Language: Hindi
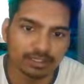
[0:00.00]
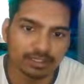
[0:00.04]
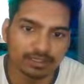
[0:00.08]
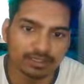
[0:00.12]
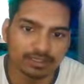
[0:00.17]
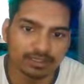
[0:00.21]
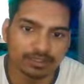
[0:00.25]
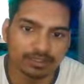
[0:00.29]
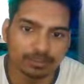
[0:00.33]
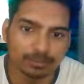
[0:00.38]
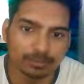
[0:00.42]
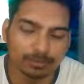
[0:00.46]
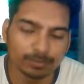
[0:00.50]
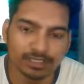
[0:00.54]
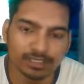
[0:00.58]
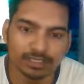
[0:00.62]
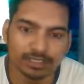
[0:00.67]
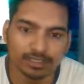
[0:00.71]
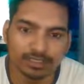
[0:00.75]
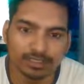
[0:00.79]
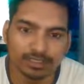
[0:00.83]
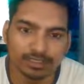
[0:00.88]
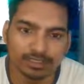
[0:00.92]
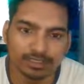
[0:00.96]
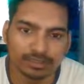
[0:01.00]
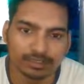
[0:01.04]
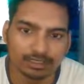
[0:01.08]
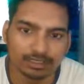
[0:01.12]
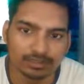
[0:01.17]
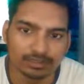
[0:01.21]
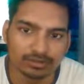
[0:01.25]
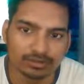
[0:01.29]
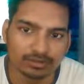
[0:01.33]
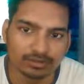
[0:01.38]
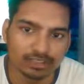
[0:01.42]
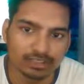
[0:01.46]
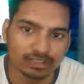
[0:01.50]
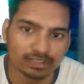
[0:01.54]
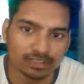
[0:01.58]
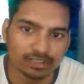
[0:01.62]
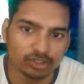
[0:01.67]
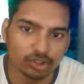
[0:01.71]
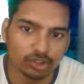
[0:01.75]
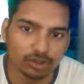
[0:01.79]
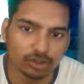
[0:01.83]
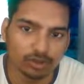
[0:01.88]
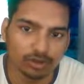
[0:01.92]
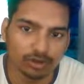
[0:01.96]
पर कंटिन्यू पर क्लिक करते हैं तो देख
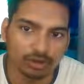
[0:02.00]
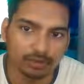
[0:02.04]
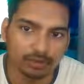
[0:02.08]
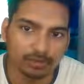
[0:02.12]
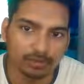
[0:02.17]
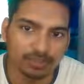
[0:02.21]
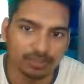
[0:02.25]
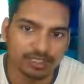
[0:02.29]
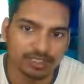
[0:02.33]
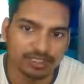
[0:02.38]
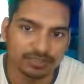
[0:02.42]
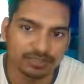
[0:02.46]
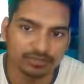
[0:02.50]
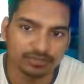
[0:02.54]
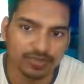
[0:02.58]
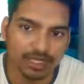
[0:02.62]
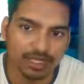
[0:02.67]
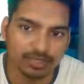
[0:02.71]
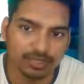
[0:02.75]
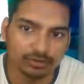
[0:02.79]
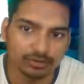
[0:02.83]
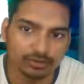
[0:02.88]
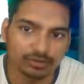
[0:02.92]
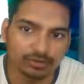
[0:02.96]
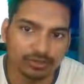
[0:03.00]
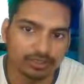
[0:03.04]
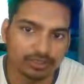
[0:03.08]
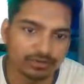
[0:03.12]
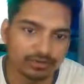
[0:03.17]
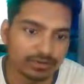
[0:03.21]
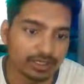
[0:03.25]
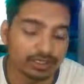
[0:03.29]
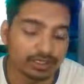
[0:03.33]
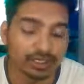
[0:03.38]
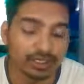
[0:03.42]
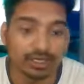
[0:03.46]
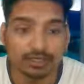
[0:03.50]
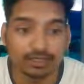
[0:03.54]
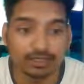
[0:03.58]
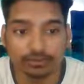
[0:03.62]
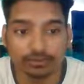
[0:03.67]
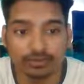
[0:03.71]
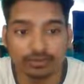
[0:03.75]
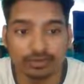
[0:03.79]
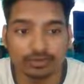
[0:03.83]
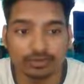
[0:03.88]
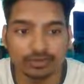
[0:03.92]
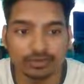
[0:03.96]
सकते हो ऑनरशिप ऐटो वेरीफाइड
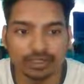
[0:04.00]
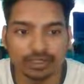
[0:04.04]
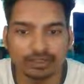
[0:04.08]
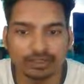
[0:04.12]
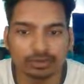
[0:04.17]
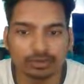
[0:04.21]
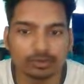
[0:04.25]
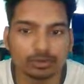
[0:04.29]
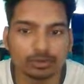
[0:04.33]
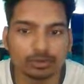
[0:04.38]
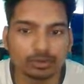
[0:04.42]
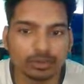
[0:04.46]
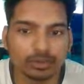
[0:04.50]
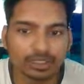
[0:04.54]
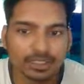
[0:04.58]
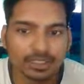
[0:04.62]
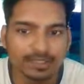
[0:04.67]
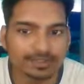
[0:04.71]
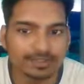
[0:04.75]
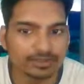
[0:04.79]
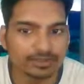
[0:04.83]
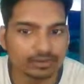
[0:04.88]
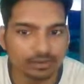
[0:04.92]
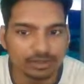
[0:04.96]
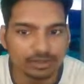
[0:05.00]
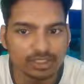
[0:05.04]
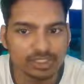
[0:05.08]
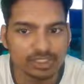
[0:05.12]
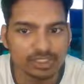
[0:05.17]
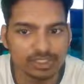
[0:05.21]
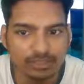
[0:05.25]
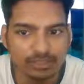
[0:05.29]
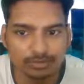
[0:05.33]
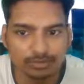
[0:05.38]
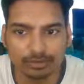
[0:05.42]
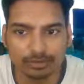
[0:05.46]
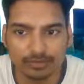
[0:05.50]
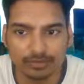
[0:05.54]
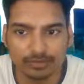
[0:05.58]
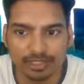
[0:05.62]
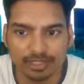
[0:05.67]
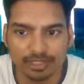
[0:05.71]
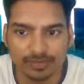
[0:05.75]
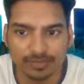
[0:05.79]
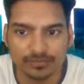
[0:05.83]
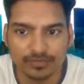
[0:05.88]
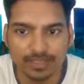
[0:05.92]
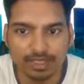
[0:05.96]
ऐटो वेरीफाइड क्यों हो गया क्योंकि ये सब
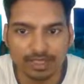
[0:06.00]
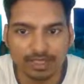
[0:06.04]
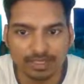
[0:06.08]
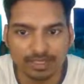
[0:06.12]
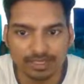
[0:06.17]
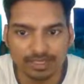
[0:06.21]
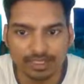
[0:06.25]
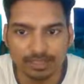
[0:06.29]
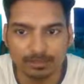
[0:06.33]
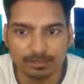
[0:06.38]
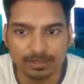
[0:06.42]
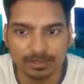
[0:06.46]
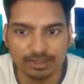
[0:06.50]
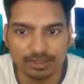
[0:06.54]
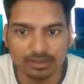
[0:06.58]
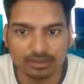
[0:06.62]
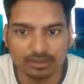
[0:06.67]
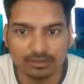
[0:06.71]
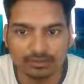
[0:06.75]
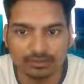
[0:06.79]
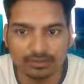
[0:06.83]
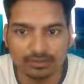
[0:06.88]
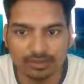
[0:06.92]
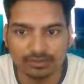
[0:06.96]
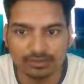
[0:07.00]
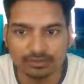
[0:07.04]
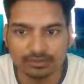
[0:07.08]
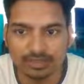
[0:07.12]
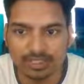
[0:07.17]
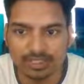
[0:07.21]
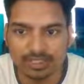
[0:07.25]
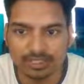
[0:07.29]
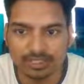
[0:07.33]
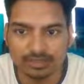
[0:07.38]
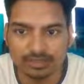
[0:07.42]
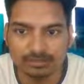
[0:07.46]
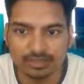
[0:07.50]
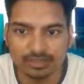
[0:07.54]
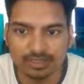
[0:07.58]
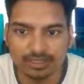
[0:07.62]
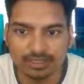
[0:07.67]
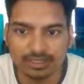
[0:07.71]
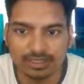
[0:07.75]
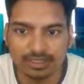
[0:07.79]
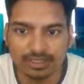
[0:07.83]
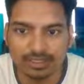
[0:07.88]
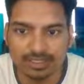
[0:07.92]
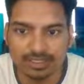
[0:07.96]
डोमेन है यहाँ पे लिखा है वेरिफिकेशन
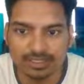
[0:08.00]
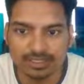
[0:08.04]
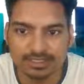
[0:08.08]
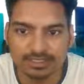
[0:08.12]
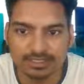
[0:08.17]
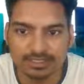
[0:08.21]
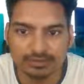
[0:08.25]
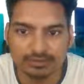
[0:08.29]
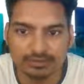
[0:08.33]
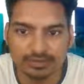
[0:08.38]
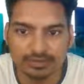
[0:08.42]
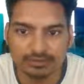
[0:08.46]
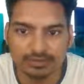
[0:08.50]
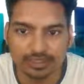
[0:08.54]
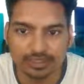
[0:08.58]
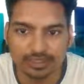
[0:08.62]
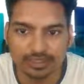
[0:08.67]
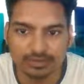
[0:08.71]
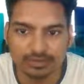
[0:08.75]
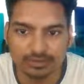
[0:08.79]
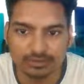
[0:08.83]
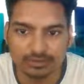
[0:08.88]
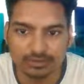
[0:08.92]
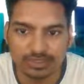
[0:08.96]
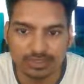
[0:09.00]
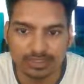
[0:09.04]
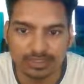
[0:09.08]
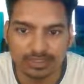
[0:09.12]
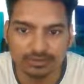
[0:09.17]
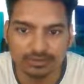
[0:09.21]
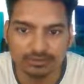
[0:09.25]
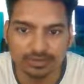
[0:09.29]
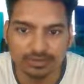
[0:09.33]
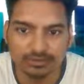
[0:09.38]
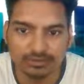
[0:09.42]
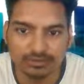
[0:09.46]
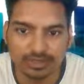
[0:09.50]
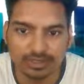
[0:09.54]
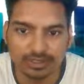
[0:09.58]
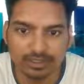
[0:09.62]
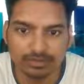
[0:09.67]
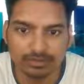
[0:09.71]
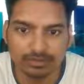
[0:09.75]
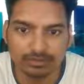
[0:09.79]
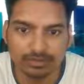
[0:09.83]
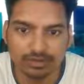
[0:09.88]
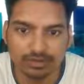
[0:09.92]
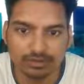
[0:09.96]
मेथड है एच फाइल टू स्टे
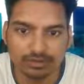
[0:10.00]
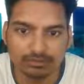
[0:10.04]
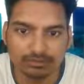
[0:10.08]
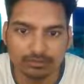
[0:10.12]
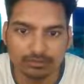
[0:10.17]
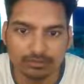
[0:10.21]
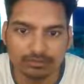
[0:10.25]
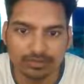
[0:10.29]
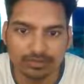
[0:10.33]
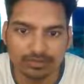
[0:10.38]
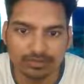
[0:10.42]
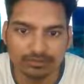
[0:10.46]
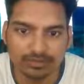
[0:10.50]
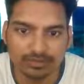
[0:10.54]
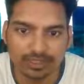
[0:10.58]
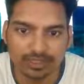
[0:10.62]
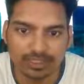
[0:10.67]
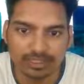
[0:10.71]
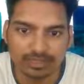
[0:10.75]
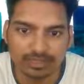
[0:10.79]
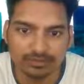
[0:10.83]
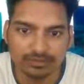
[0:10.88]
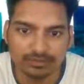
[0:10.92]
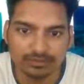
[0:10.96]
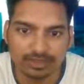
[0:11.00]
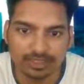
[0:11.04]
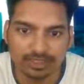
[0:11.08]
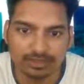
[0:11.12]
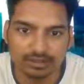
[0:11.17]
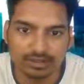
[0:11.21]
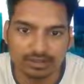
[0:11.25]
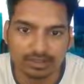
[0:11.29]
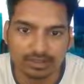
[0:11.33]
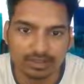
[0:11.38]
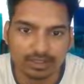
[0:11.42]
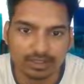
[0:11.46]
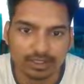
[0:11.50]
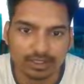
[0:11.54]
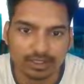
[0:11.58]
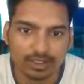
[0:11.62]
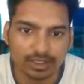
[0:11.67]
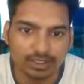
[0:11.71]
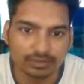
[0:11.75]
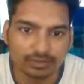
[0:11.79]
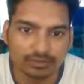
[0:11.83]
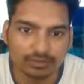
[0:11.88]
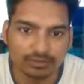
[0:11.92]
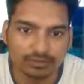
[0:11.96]
वेरीफाइड डोंट रिमूव वेरीफिकेशन फाइल
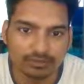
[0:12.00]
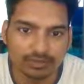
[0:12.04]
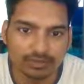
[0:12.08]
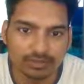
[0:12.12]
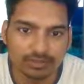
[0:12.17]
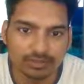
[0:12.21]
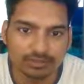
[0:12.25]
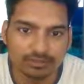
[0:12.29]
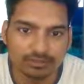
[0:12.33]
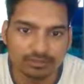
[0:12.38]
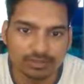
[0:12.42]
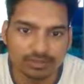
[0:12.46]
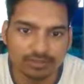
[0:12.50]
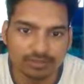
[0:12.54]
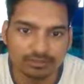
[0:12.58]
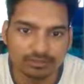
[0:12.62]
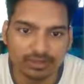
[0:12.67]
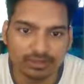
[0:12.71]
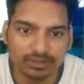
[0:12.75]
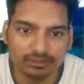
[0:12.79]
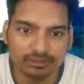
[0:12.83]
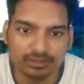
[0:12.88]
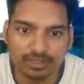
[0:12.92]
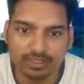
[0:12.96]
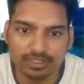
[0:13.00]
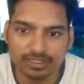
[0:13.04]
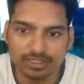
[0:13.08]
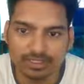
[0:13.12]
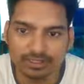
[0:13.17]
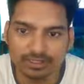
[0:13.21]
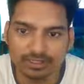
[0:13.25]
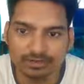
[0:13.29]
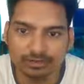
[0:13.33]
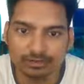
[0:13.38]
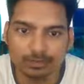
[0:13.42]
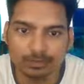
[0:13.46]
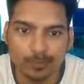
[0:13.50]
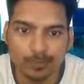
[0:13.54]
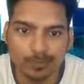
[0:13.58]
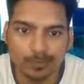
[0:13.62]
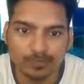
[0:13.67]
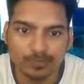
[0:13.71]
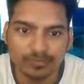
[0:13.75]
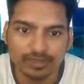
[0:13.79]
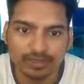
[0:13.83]
टू अवॉइड लूजिंग वेरीफिकेशन यू